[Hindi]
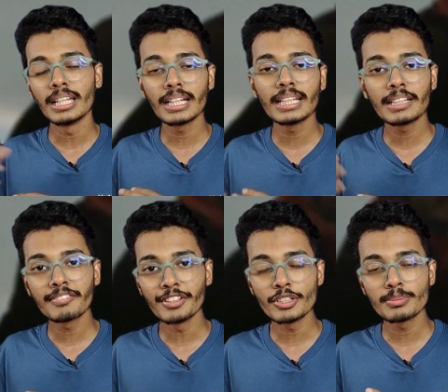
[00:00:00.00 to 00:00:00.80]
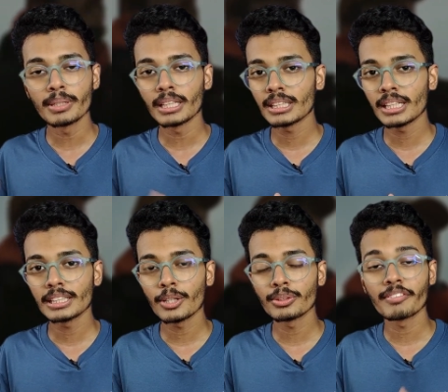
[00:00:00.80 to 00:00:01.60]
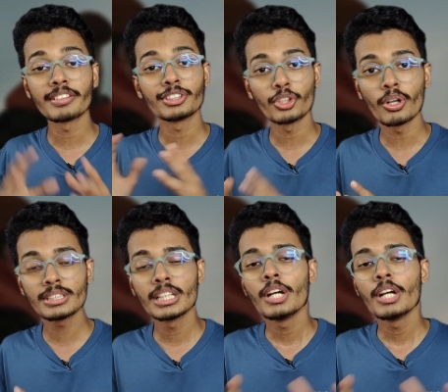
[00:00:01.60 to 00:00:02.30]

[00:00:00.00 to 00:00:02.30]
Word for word: अलग अलग वीडियोज बनाता रहता हूँ या फिर शॉर्ट्स